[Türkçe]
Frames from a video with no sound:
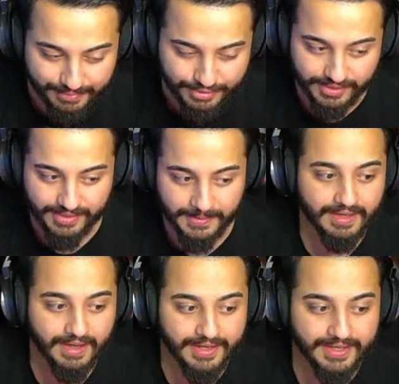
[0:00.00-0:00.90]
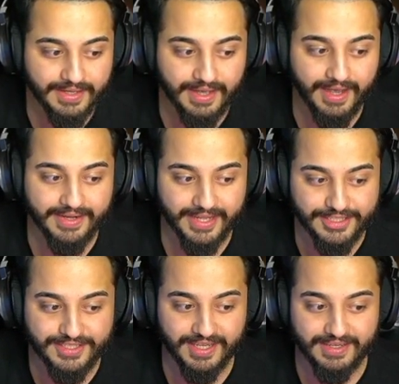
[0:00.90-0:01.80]
bir şey. Hani
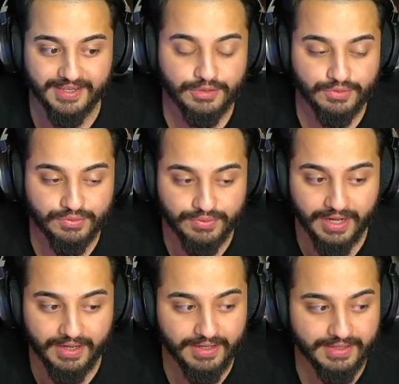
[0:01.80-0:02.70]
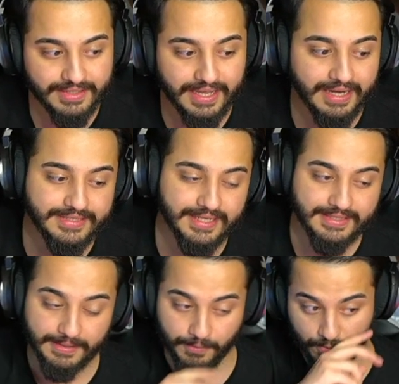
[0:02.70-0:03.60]
arkadaşlar şuna
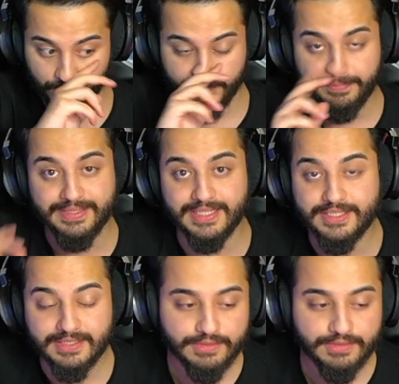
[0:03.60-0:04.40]
gerçekten ölüm mesajını